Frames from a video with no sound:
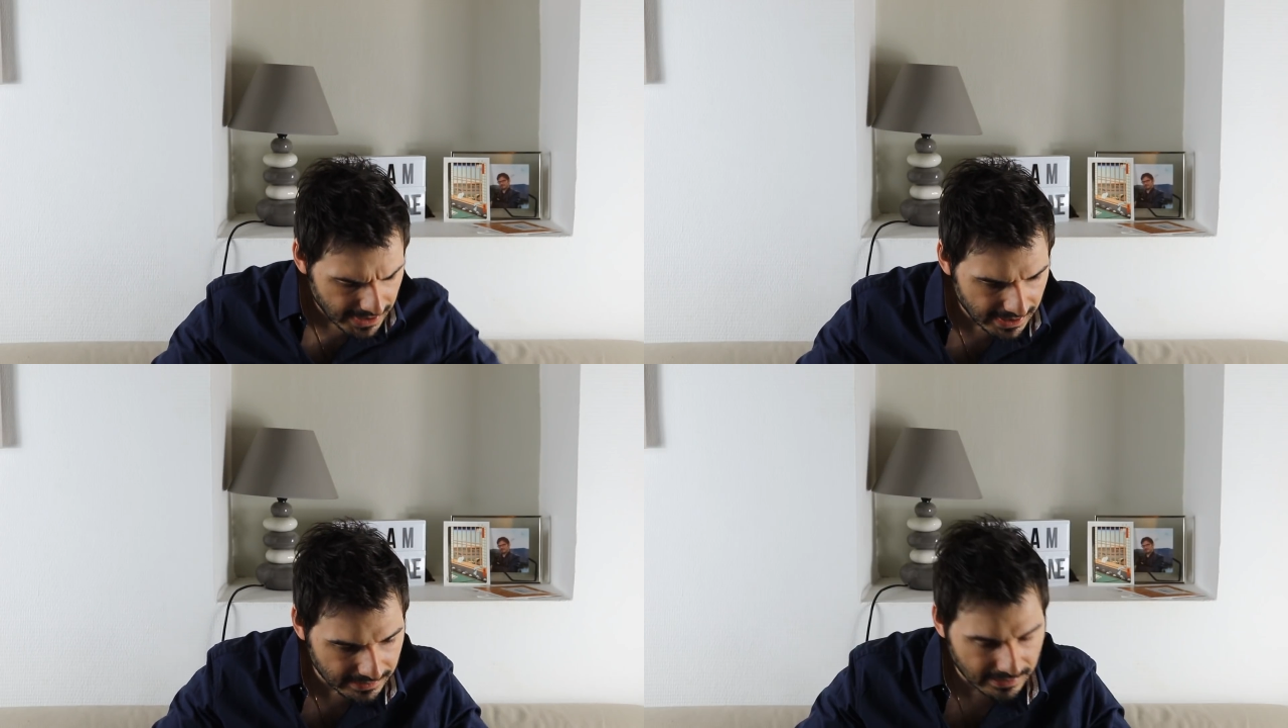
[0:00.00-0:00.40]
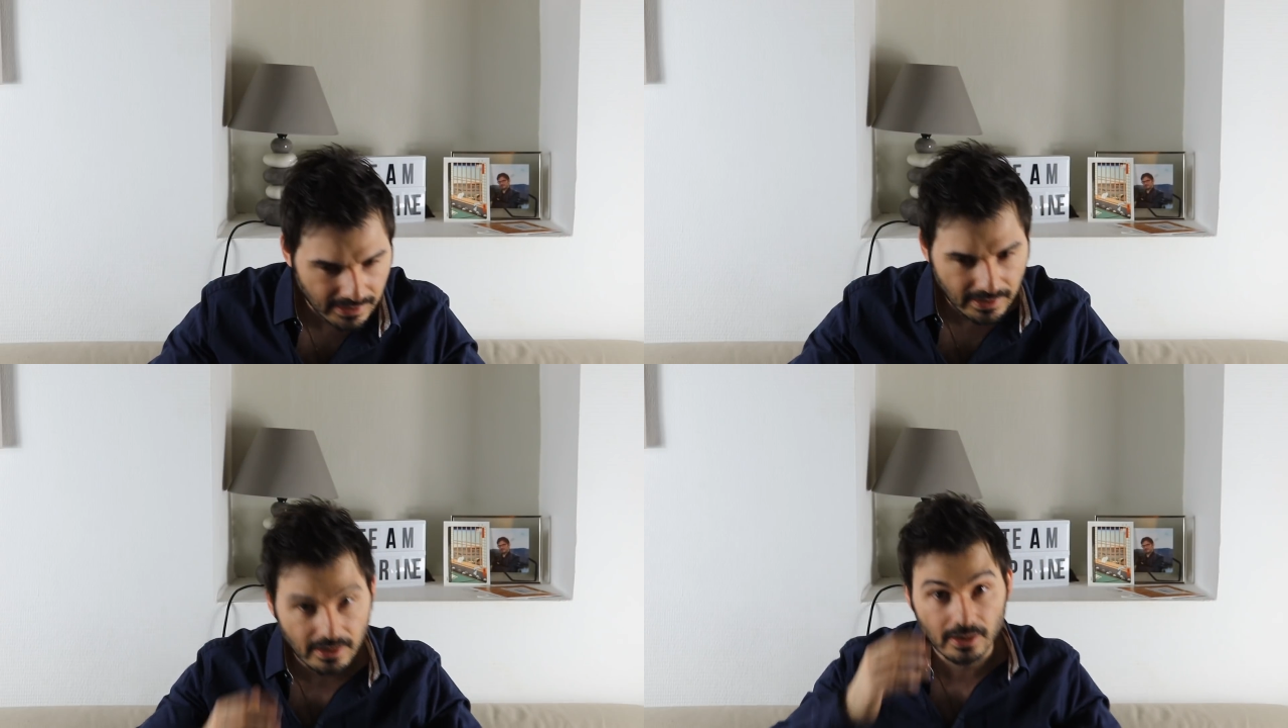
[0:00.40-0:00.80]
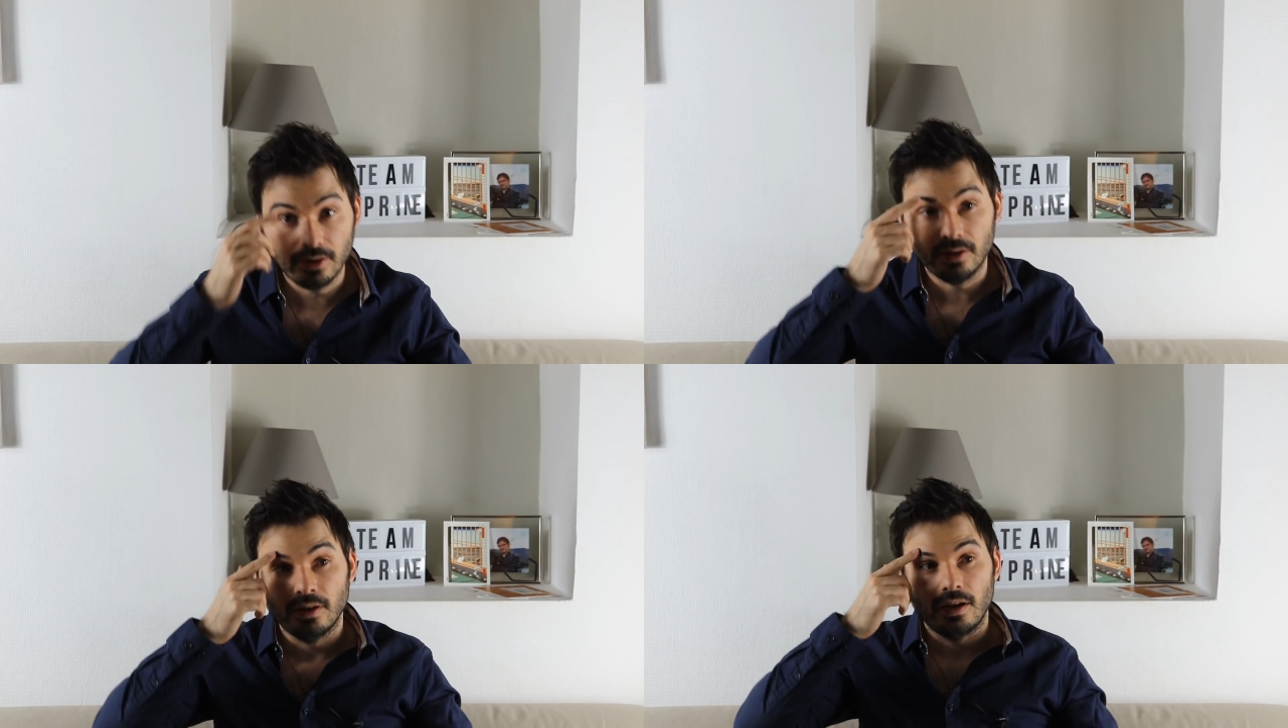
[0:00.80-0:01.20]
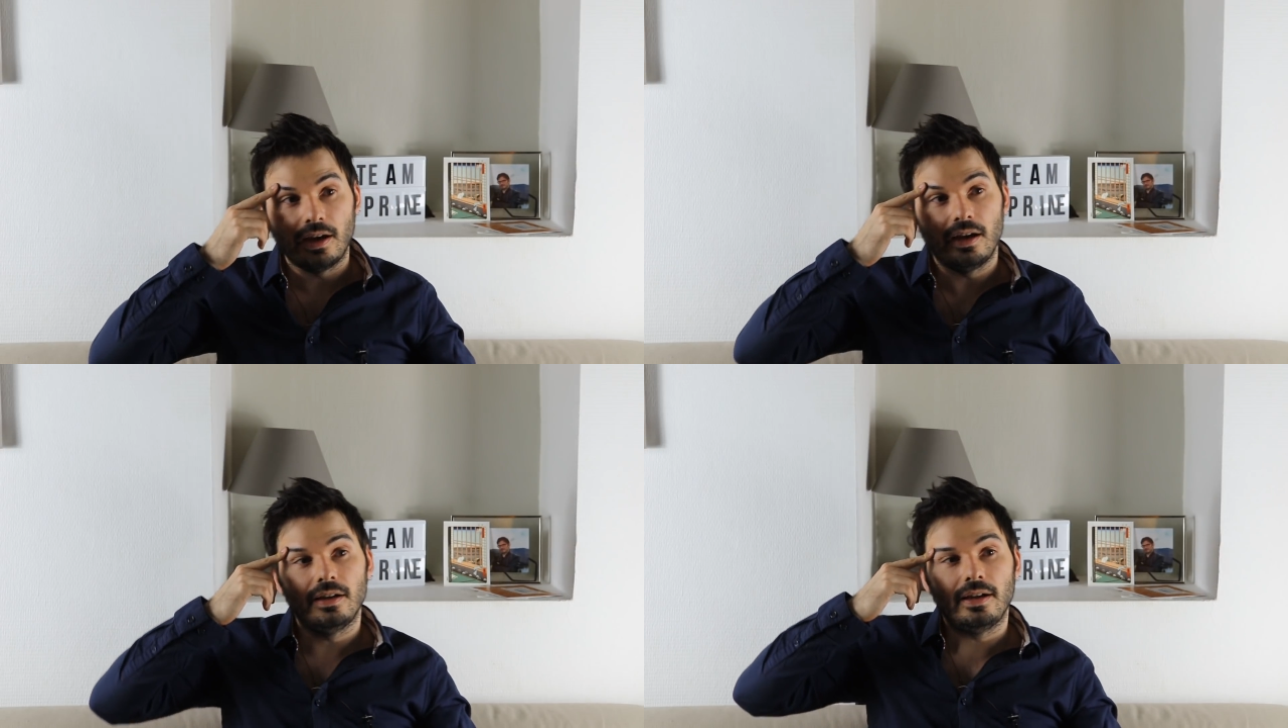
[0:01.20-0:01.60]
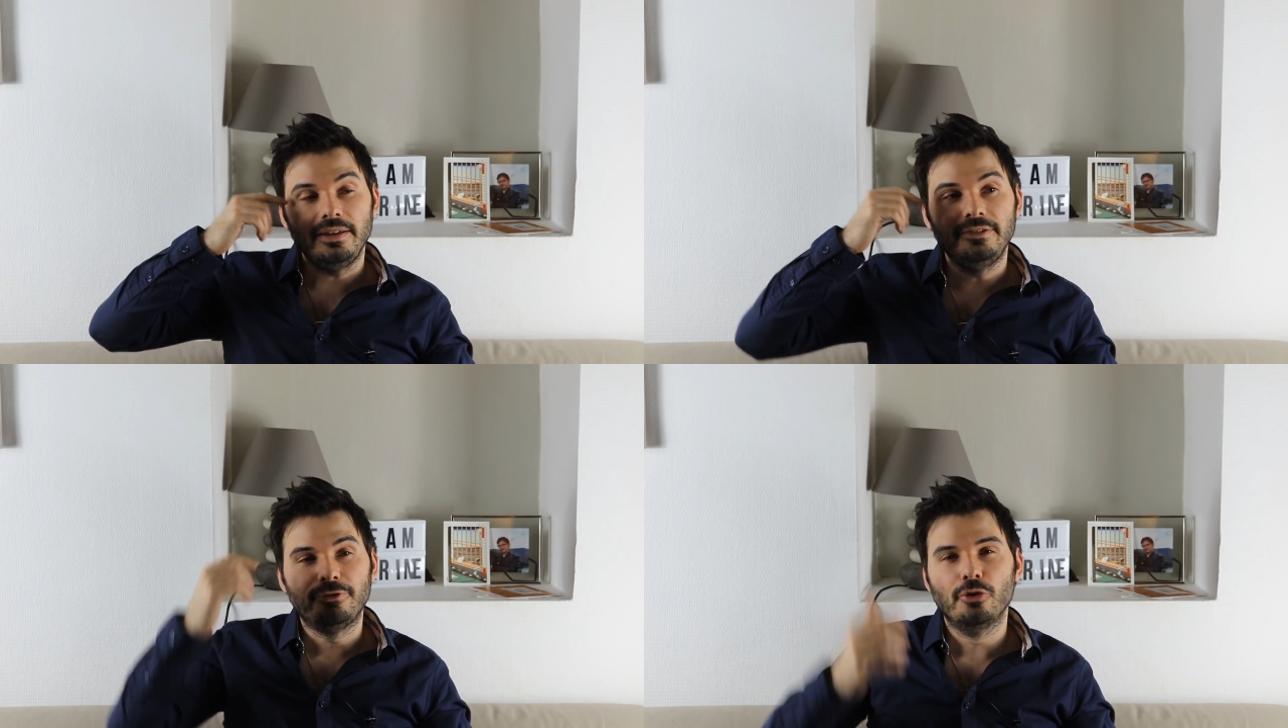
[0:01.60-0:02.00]
merde. Euh,
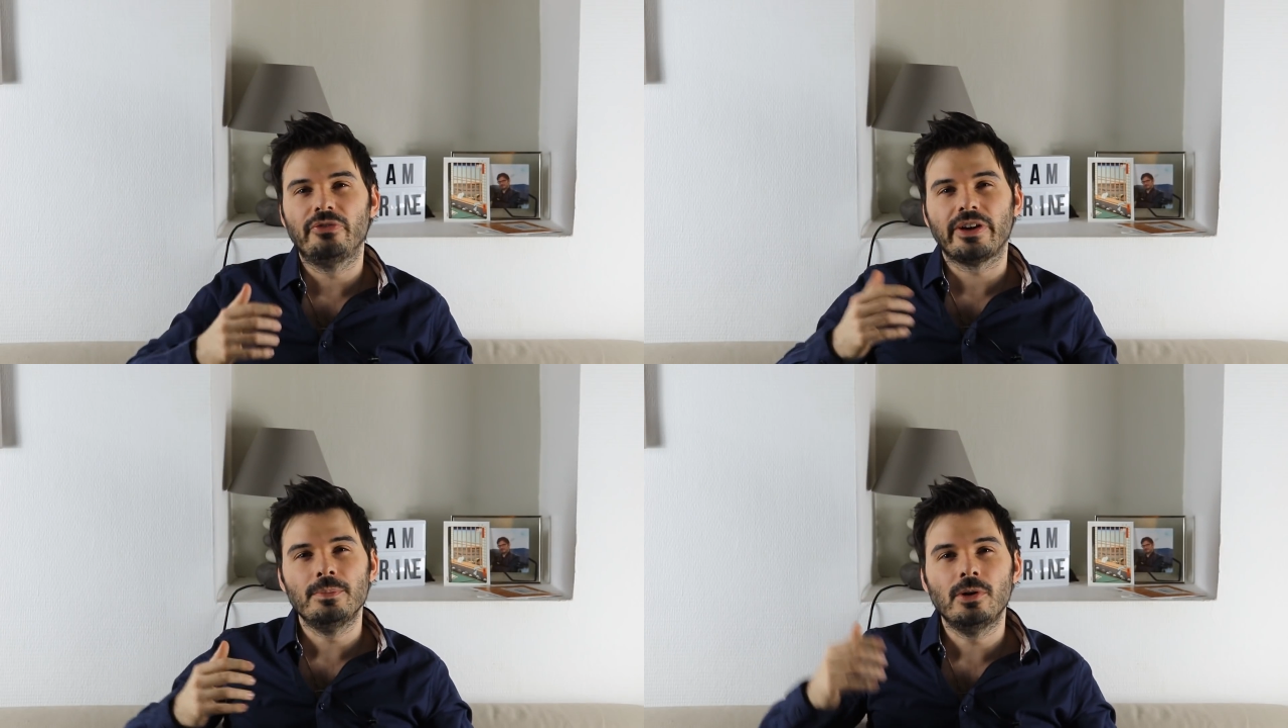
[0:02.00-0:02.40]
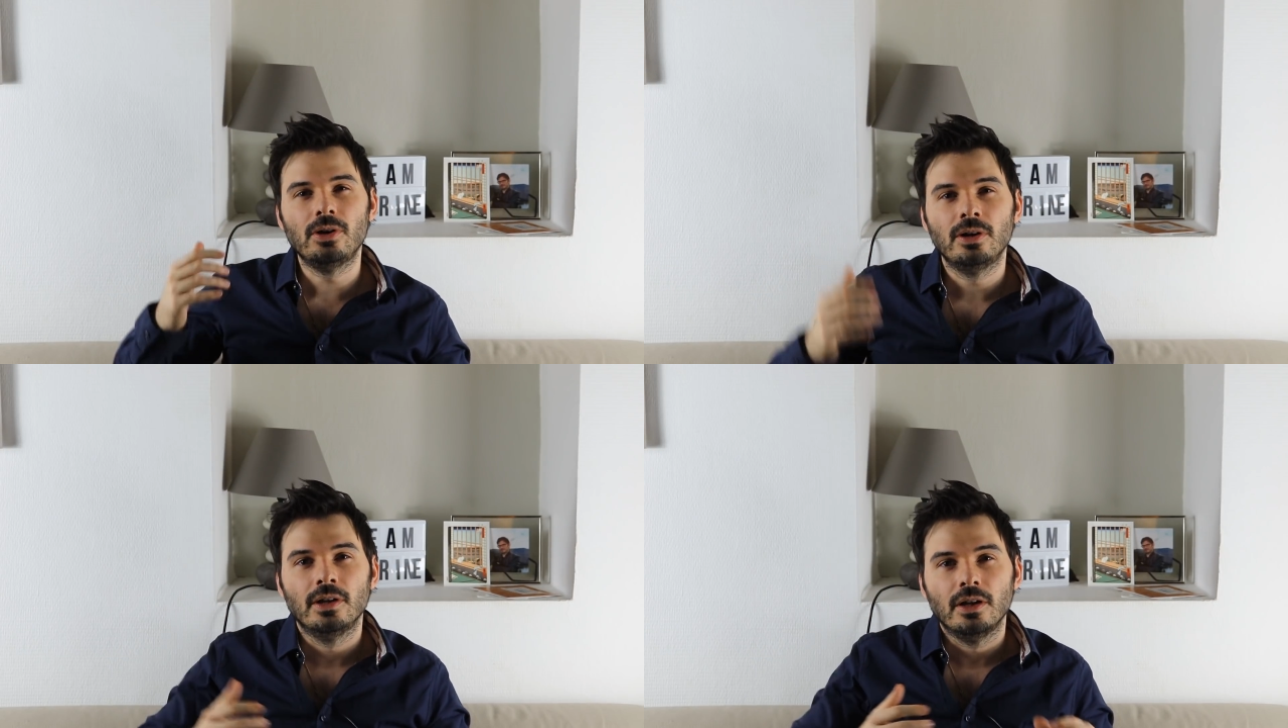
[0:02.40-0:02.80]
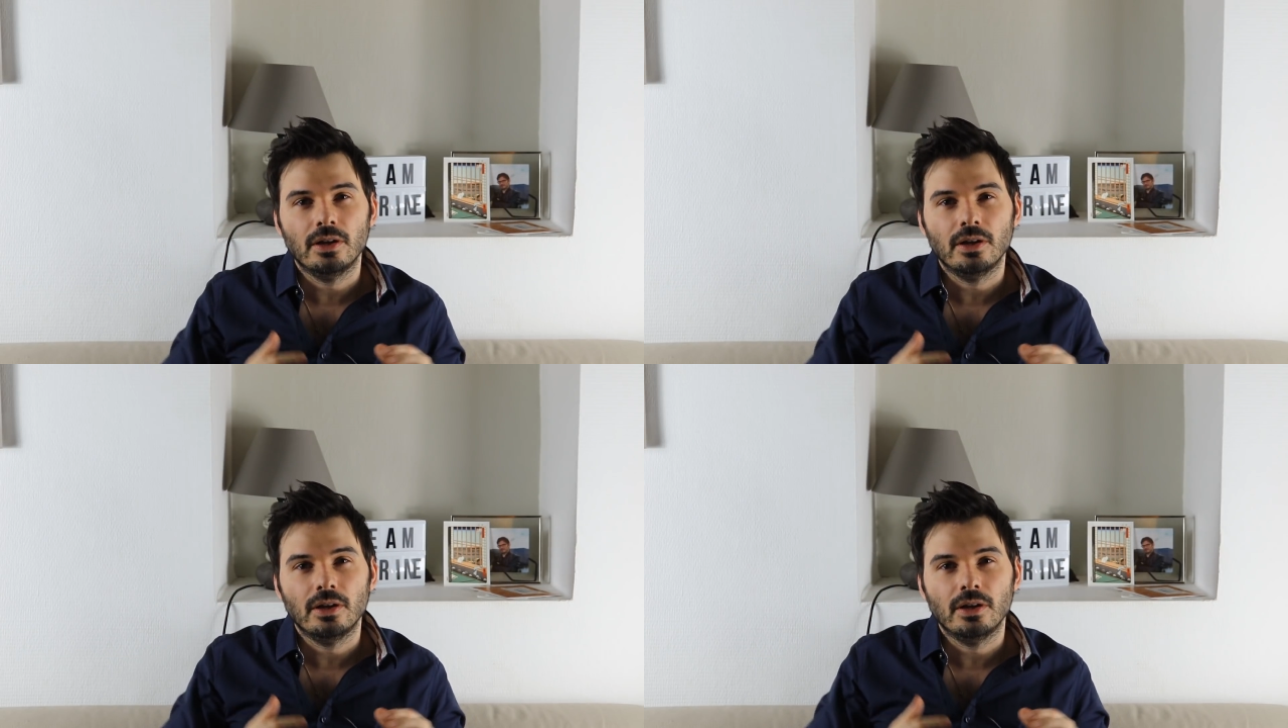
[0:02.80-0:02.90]
il faut vraiment